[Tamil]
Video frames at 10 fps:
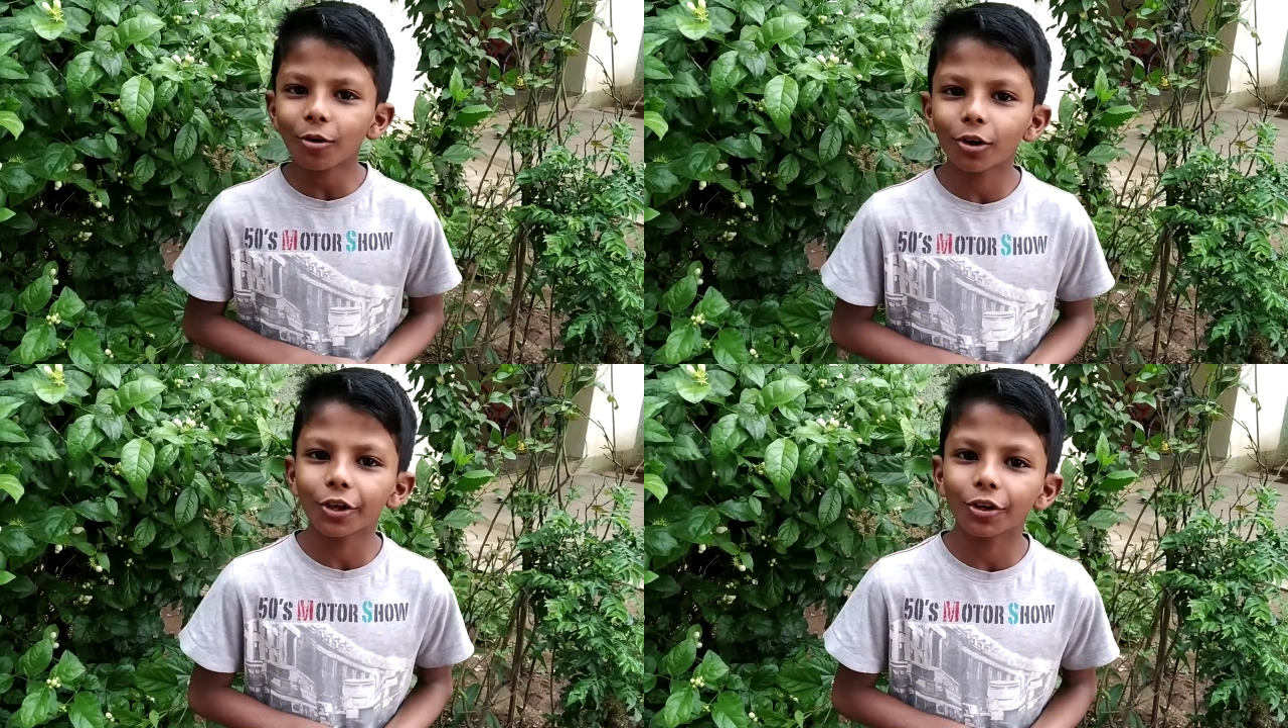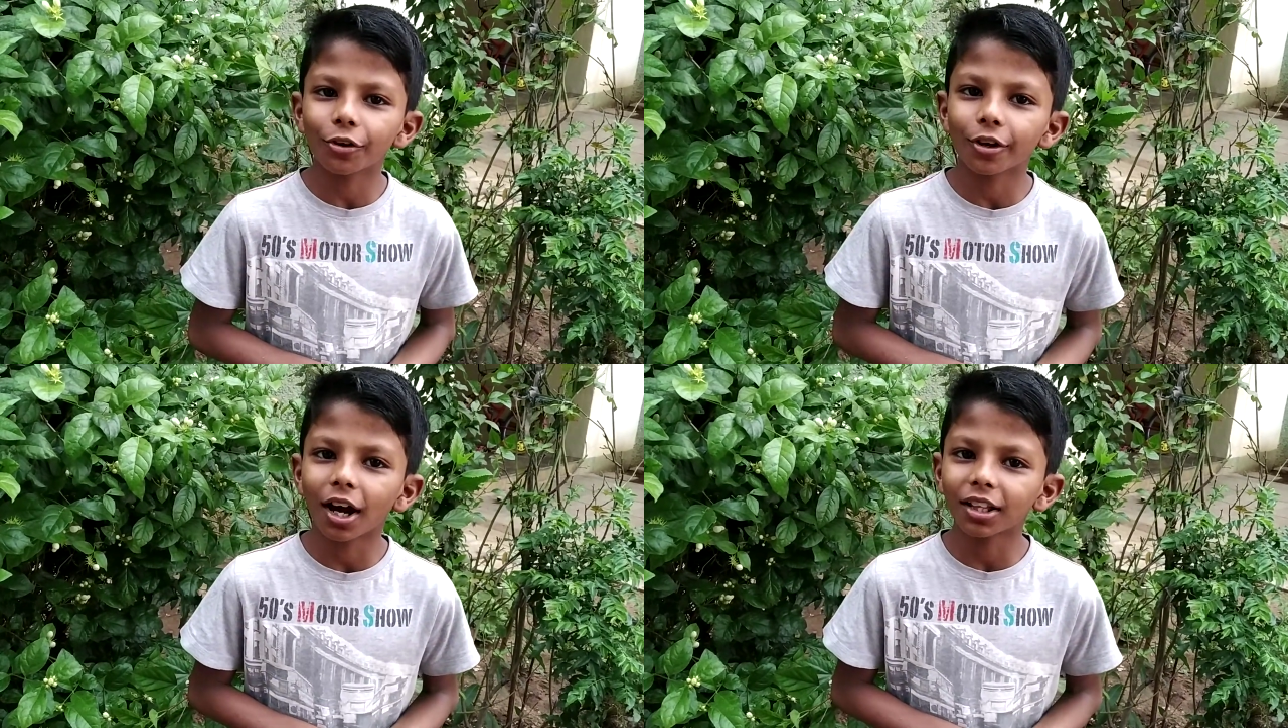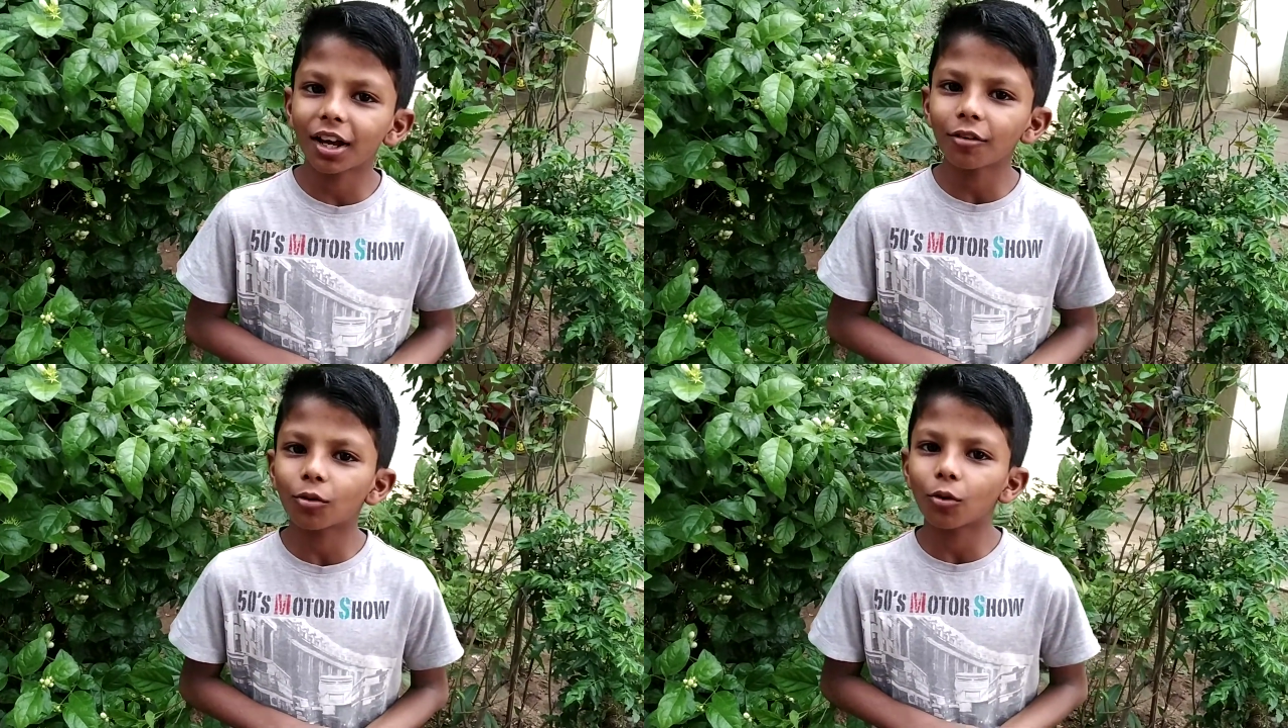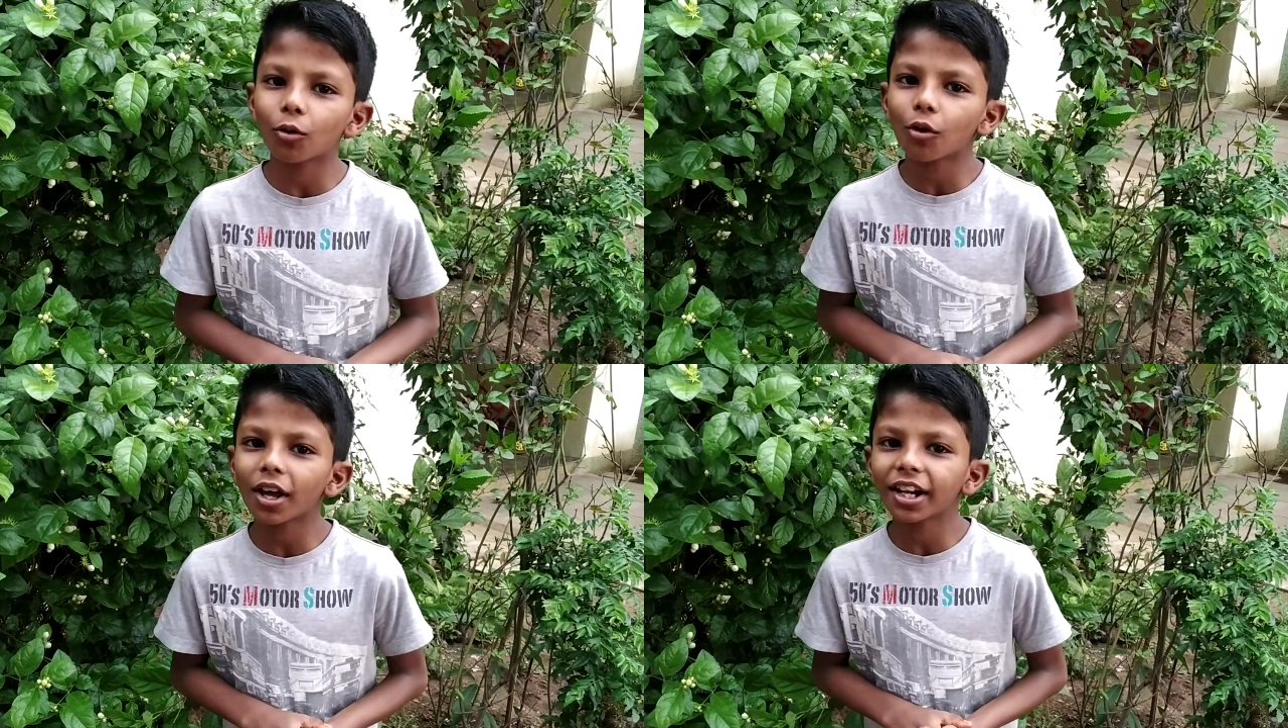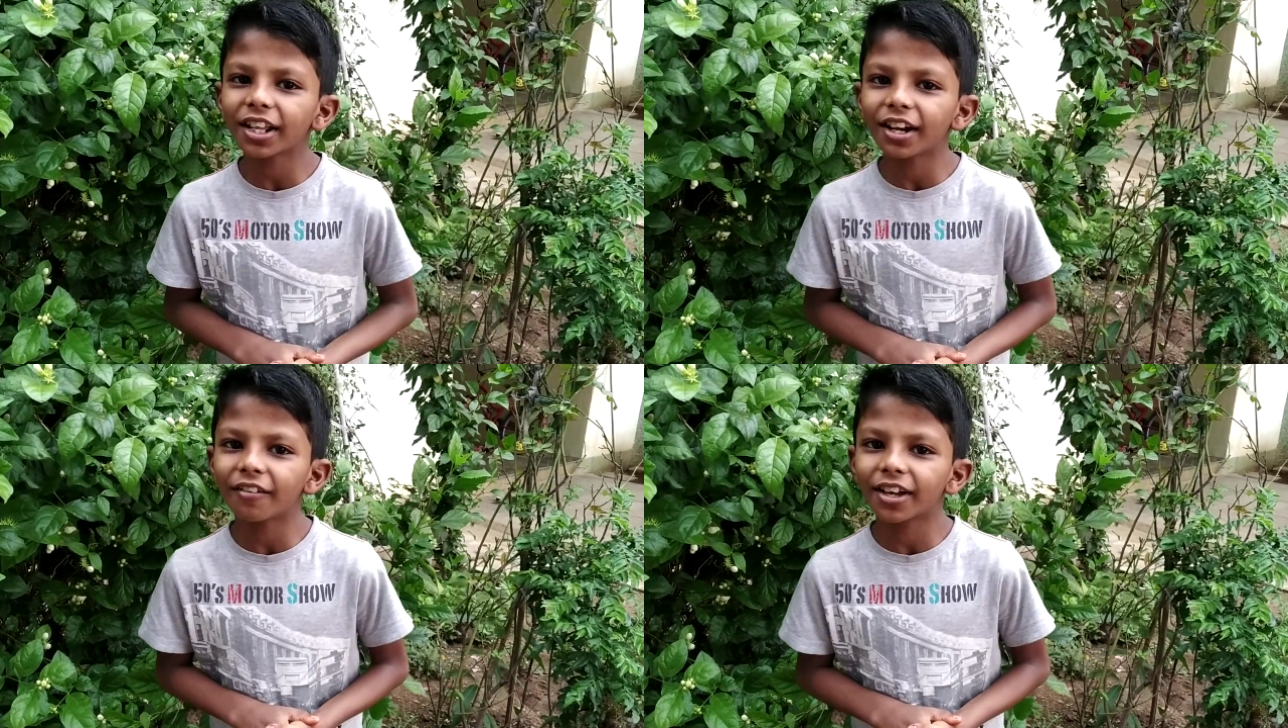கொள்ளை நோய் அதாவது கொரோனா
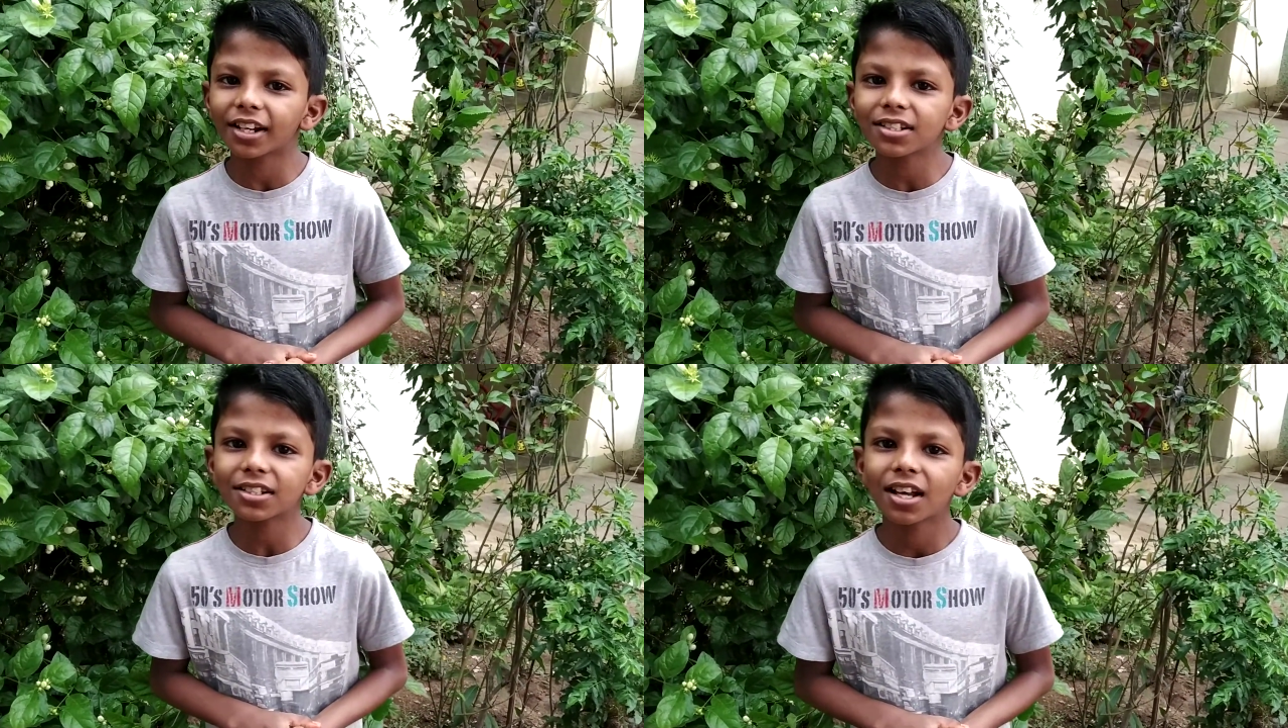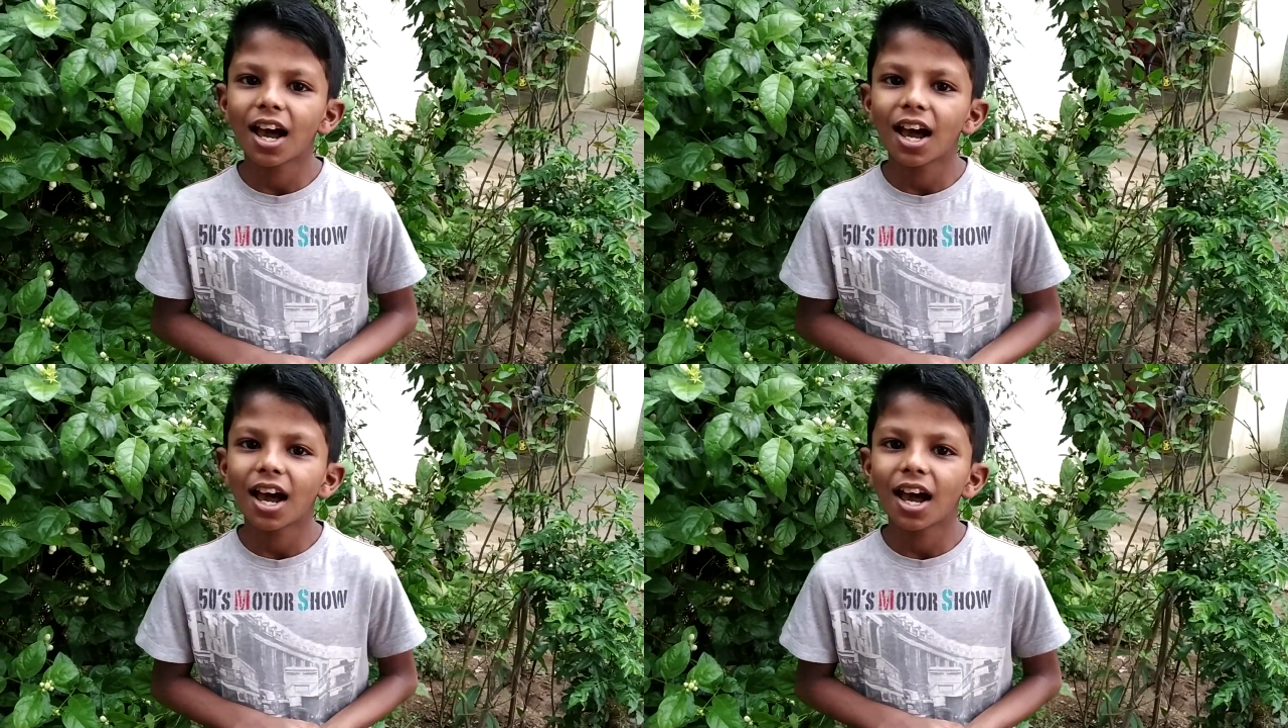என்கிற வைரஸ்